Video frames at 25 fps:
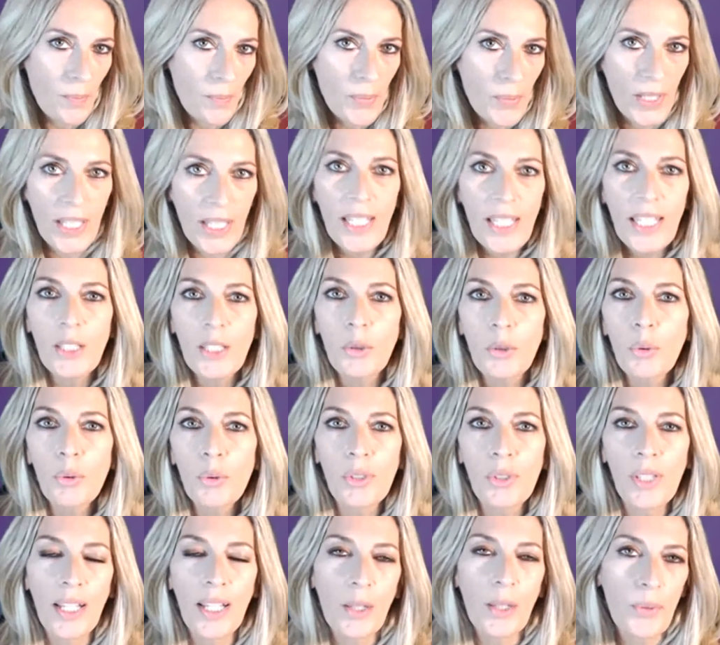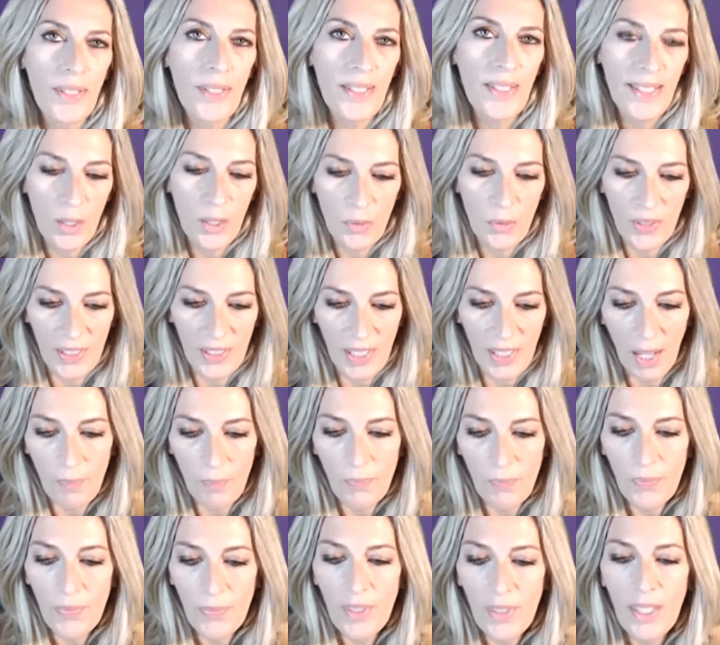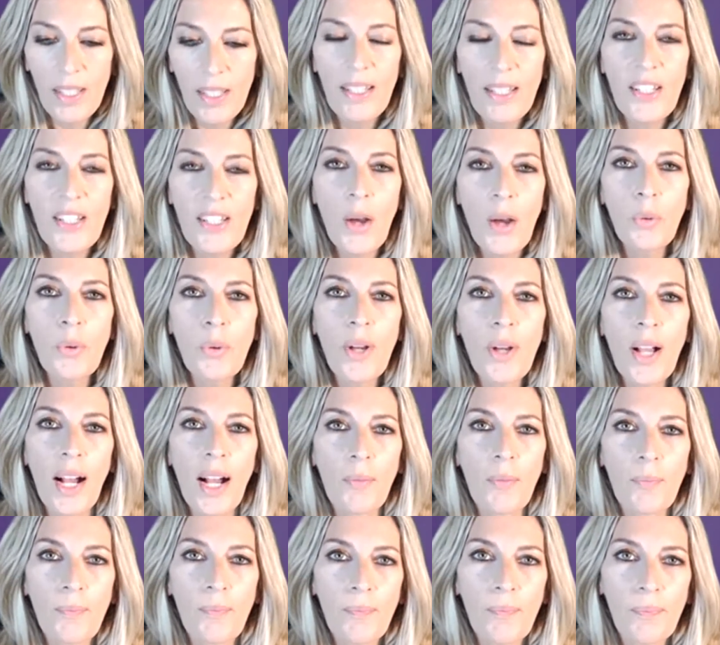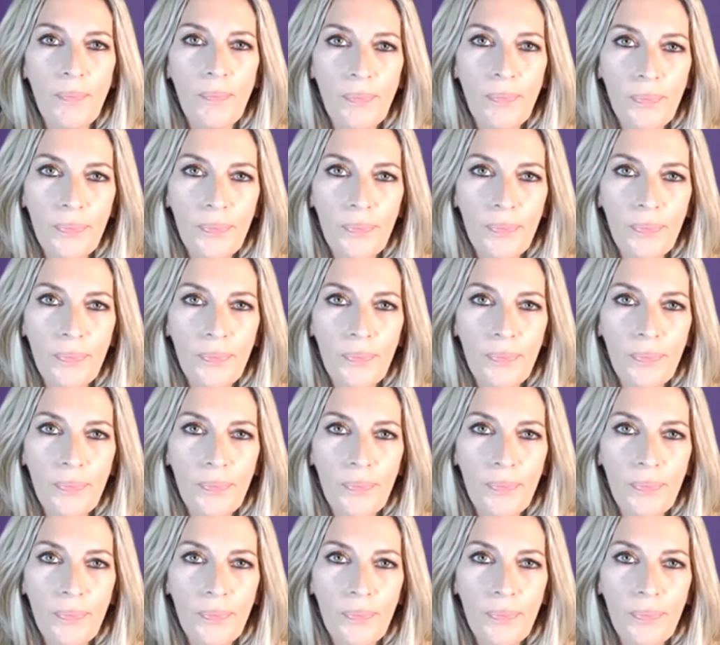sempre tutte queste novità. Ciao Luca!